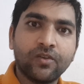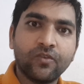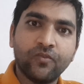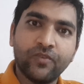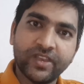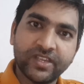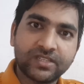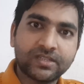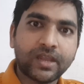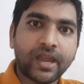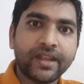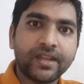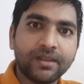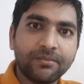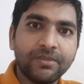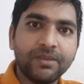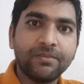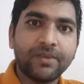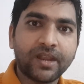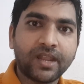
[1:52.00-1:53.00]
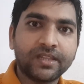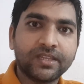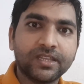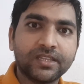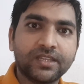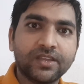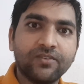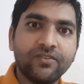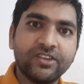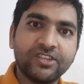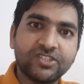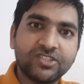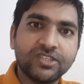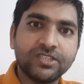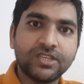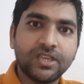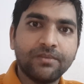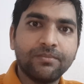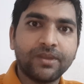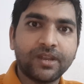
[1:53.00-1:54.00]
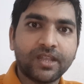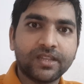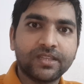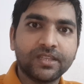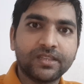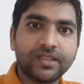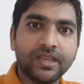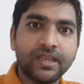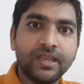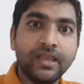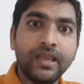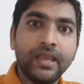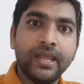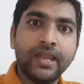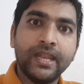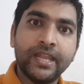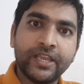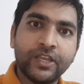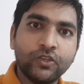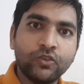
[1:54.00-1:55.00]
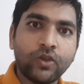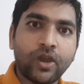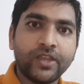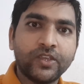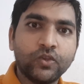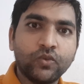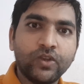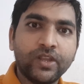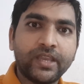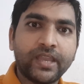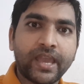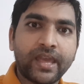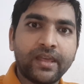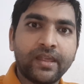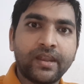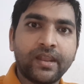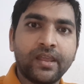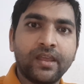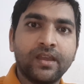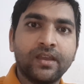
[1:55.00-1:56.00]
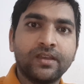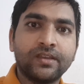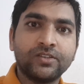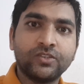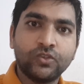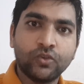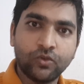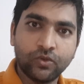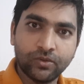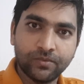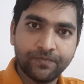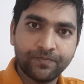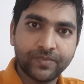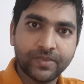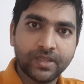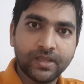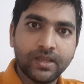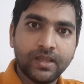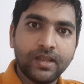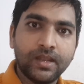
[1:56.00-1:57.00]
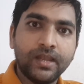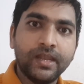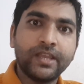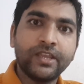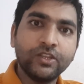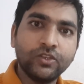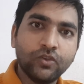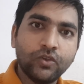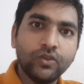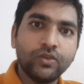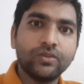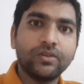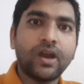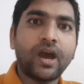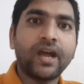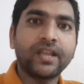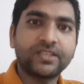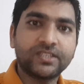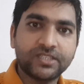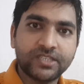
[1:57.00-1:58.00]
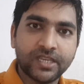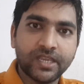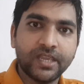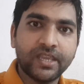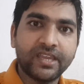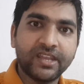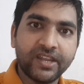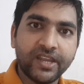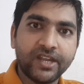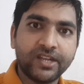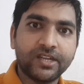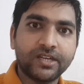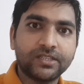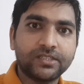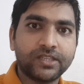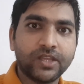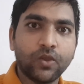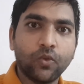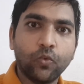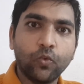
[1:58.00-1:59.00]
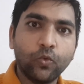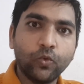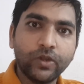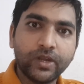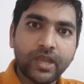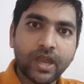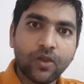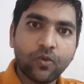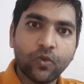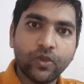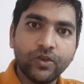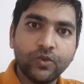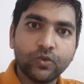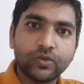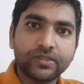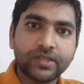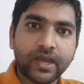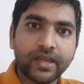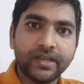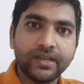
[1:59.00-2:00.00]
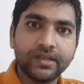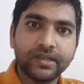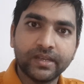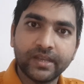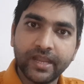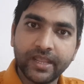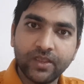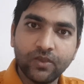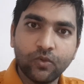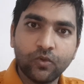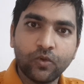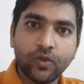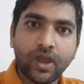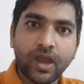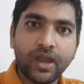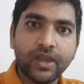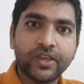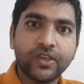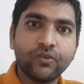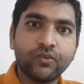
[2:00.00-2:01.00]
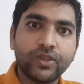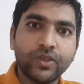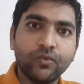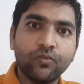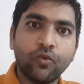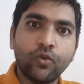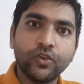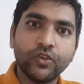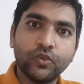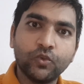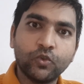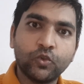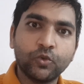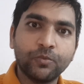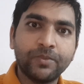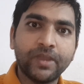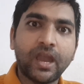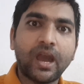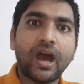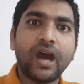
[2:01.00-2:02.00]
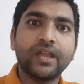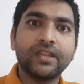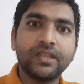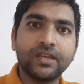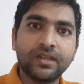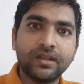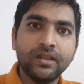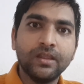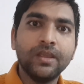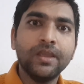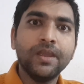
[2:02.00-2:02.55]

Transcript: वेस्ट आइटम ही बनाते थे वेस्ट चीज़ें ही बनाते थे लेकिन जो यूनिक जो लेकिन जो अच्छे क्रिएटर्स थे उनका कोई नुकसान नहीं होगा क्योंकि वो यूट्यूब या अदर